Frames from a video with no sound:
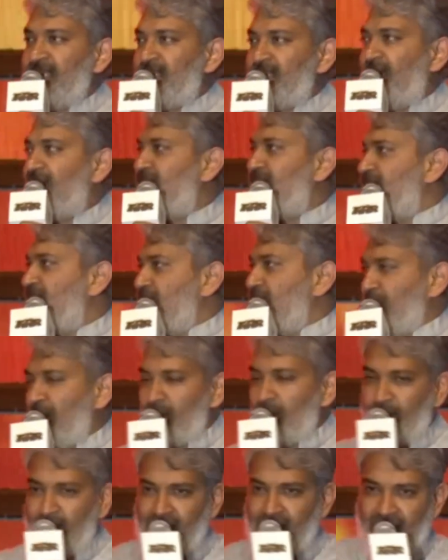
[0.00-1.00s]
లేదా మా
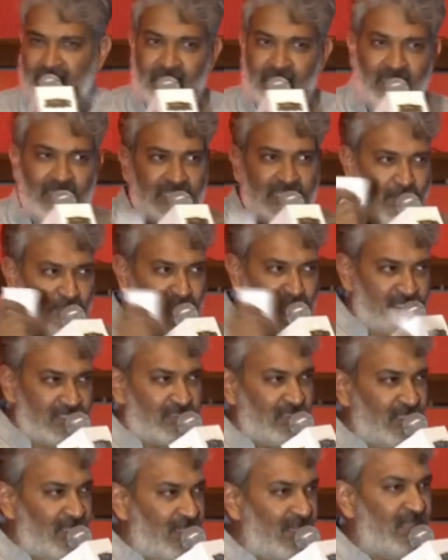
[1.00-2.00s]
పనితనాన్ని
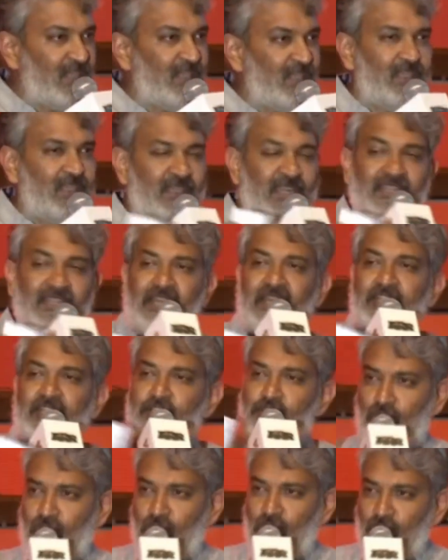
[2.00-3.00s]
గమనిస్తున్నాడా లేదా అని
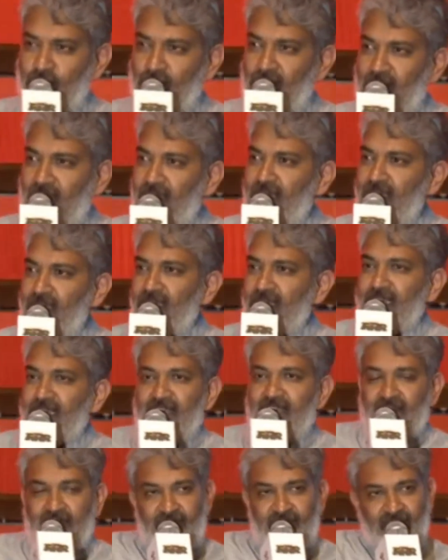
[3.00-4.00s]
చూడకుండా
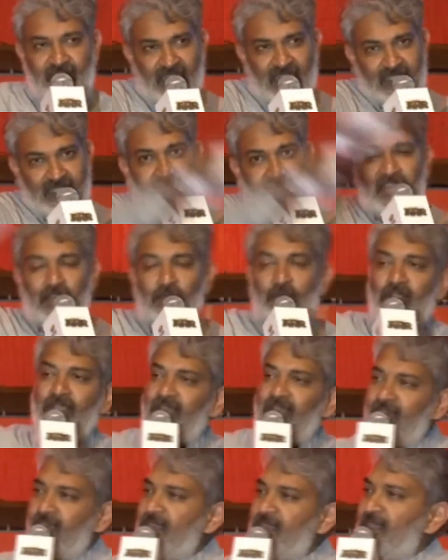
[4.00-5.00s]
వెనకాల
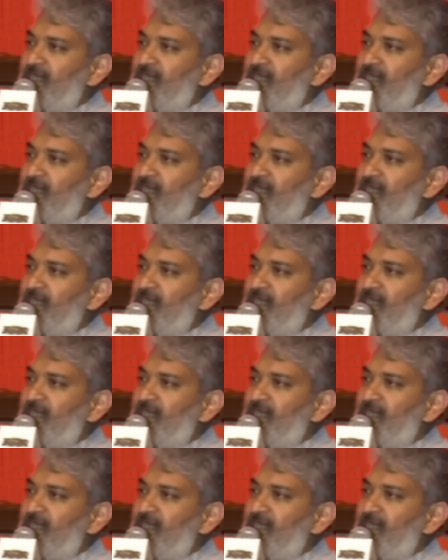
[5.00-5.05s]
ఉండి